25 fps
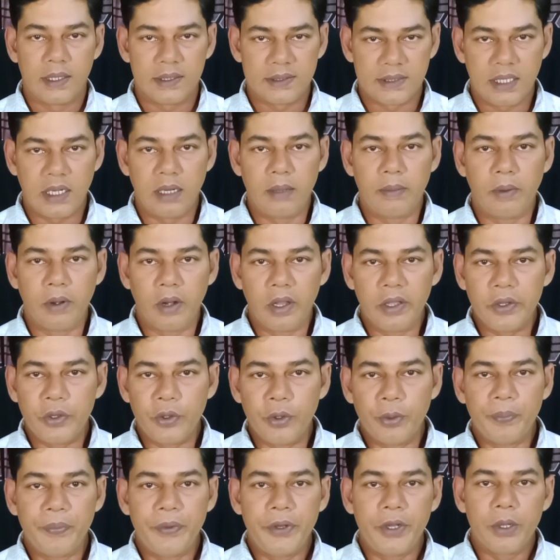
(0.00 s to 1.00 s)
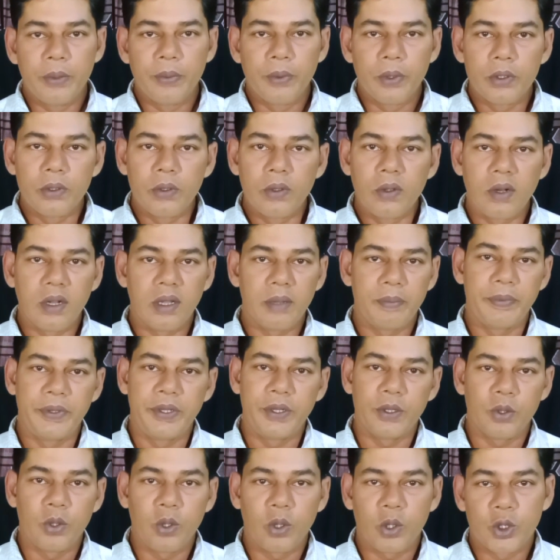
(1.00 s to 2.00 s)
আসসালামু আলাইকুম প্রিয় বন্ধুরা
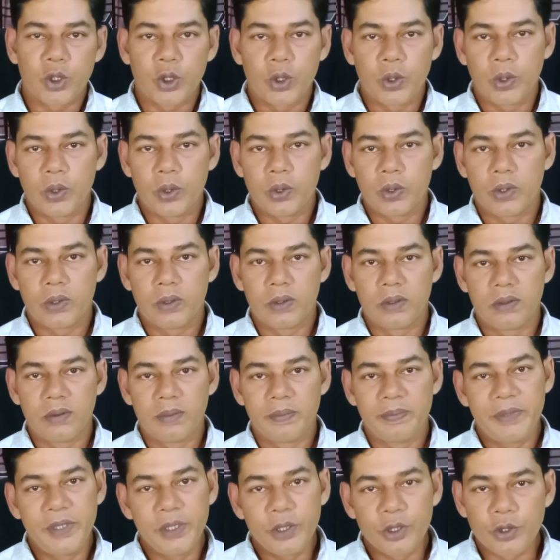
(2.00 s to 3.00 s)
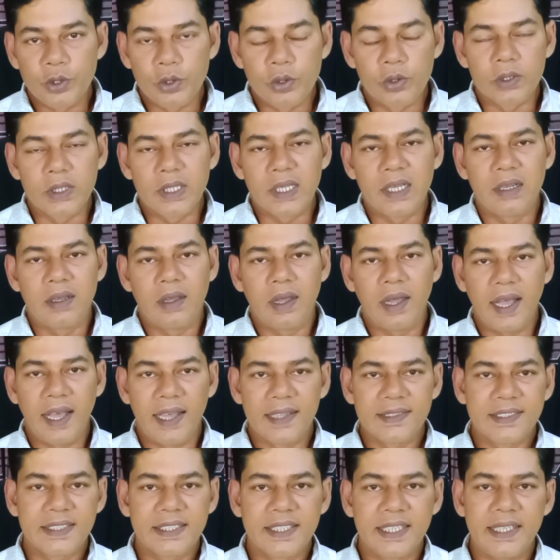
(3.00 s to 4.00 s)
প্রিয় দর্শক প্রিয় শ্রোতা
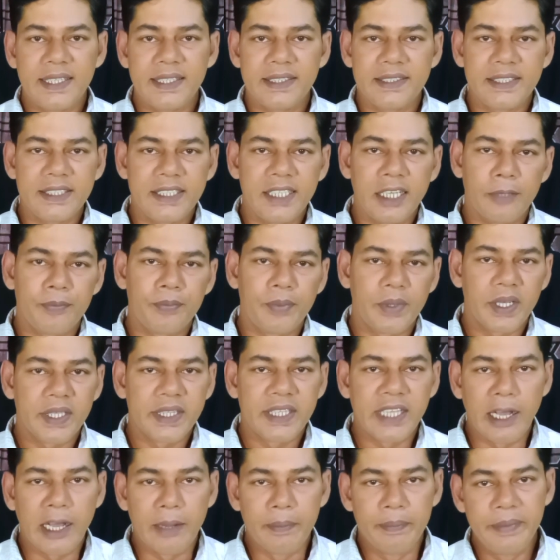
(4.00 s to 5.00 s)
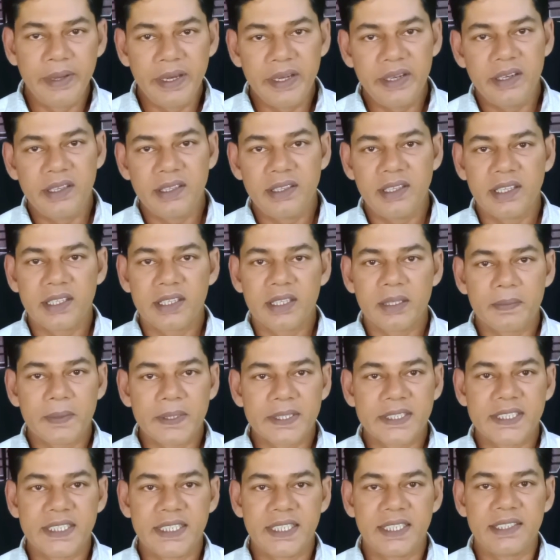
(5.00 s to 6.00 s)
আজকে যে আপনারা থামমেলটি দেখতে
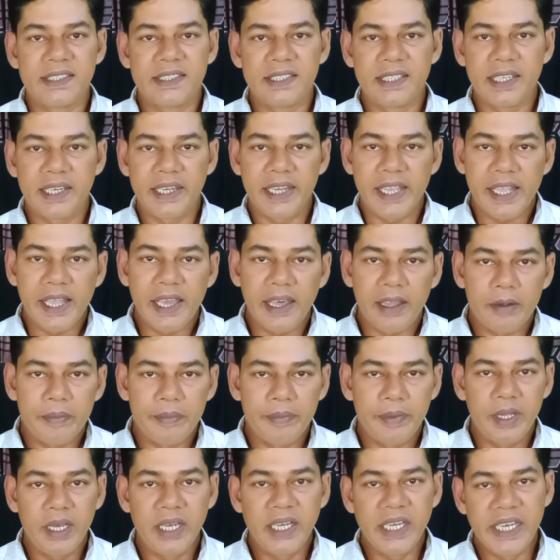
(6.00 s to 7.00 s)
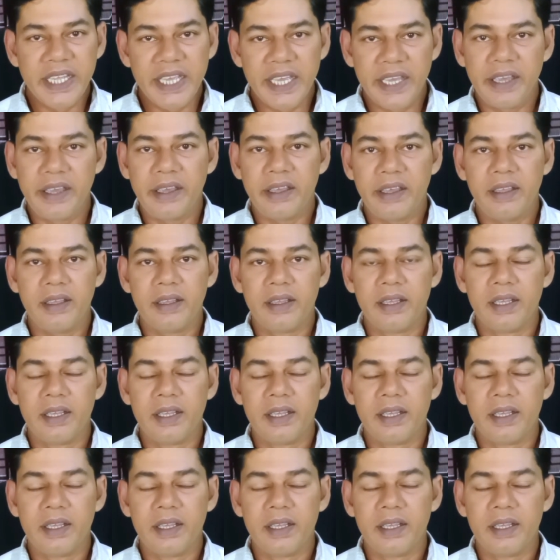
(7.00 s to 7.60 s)
পাচ্ছেন যে রেকার বিল নিয়ে